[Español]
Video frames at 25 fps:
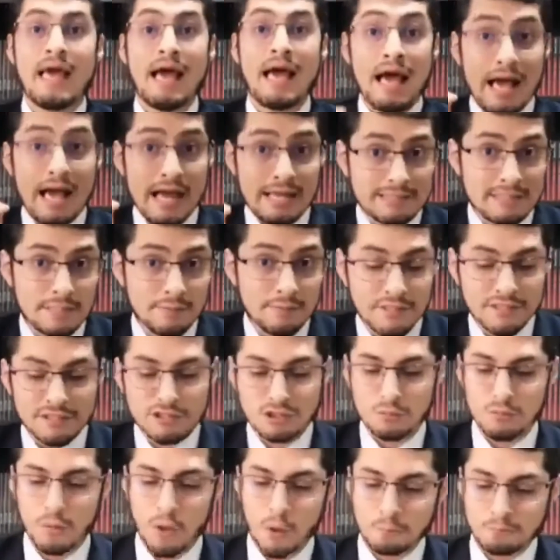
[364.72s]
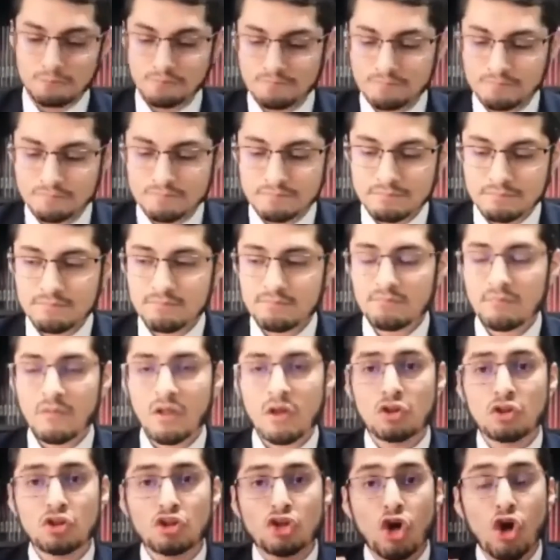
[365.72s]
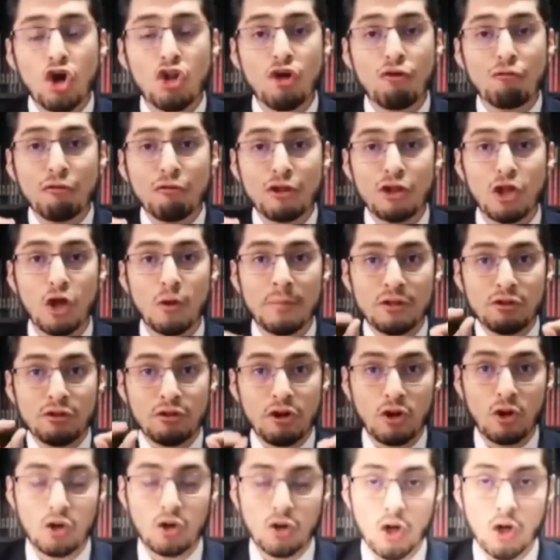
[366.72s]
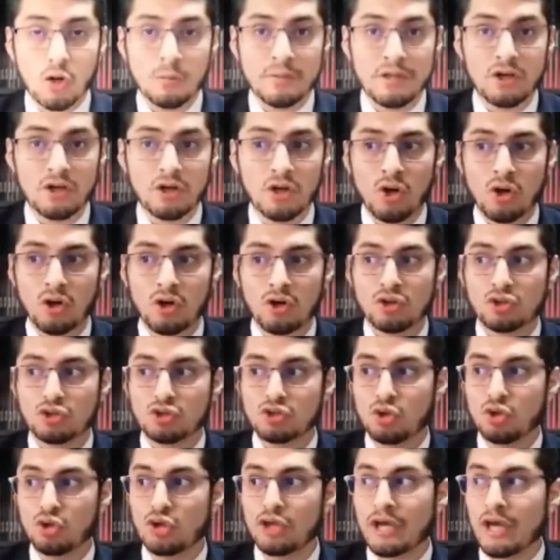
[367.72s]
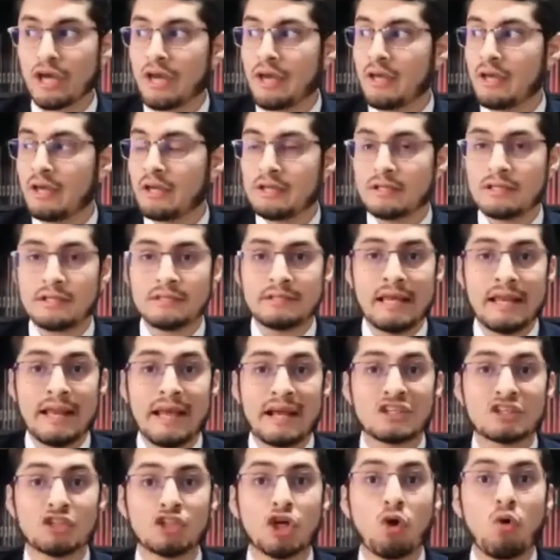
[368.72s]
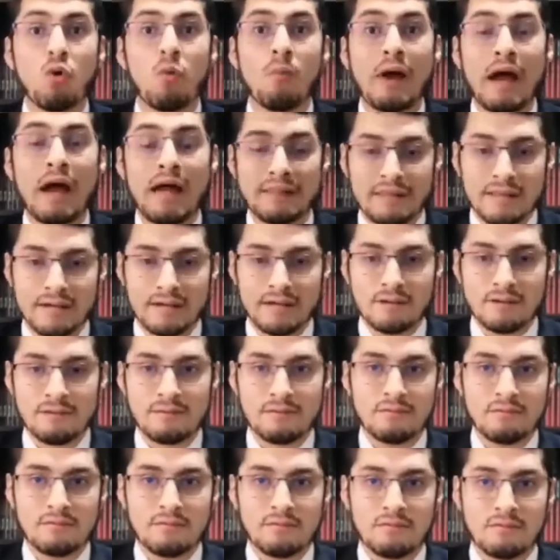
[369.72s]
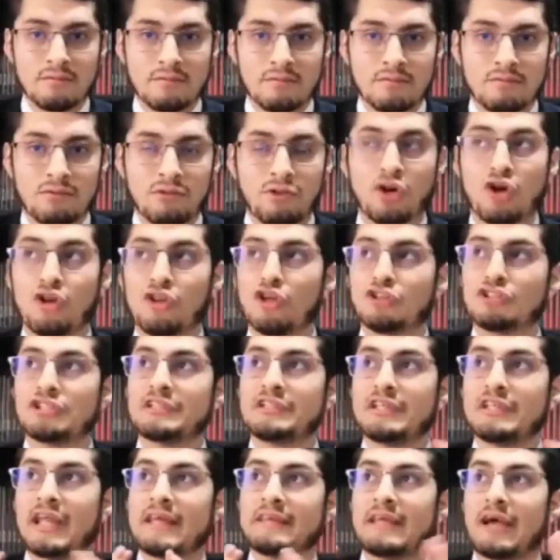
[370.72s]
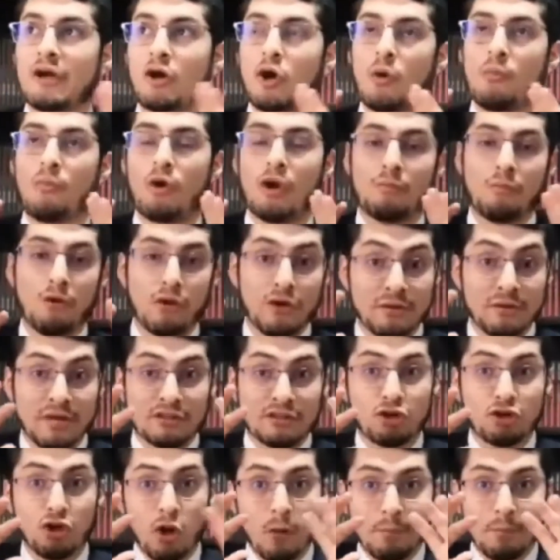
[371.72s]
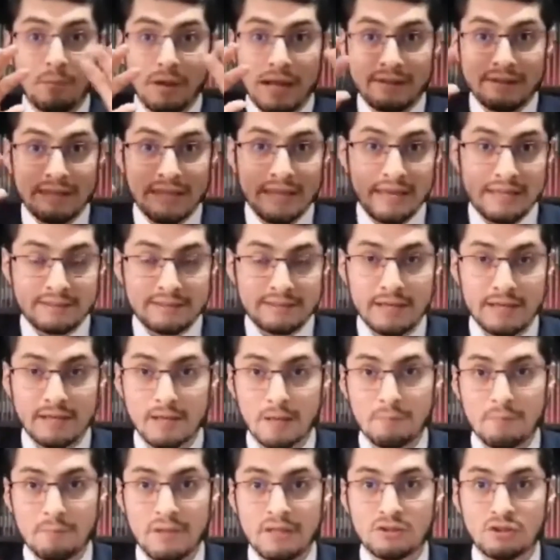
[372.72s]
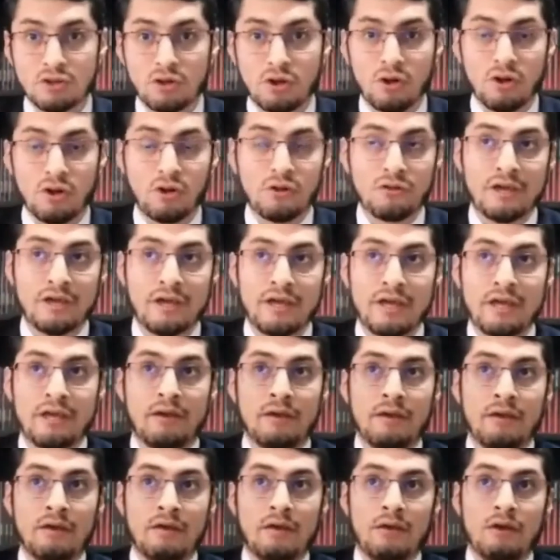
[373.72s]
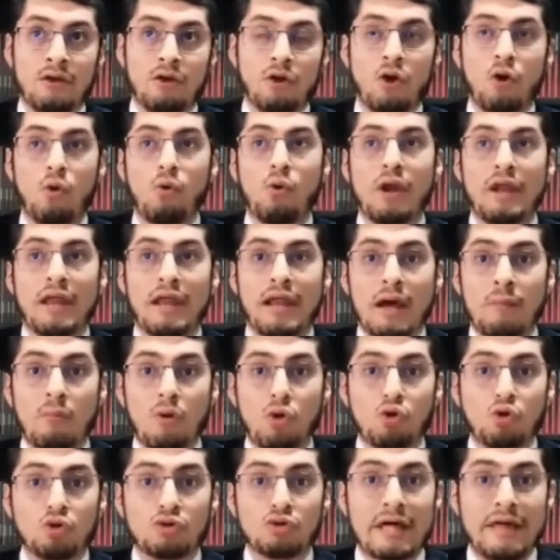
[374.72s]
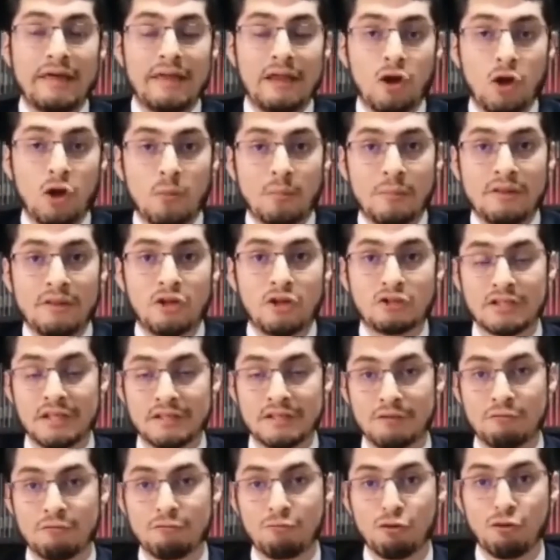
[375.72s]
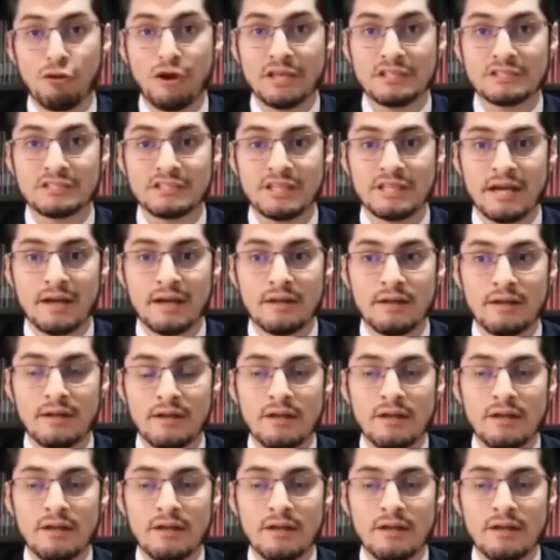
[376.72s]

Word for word: Asimismo, todo fenómeno económico surge de la acción humana. No, no se trata como el movimiento de los planetas respecto de los cuales la voluntad del hombre no tiene influencia.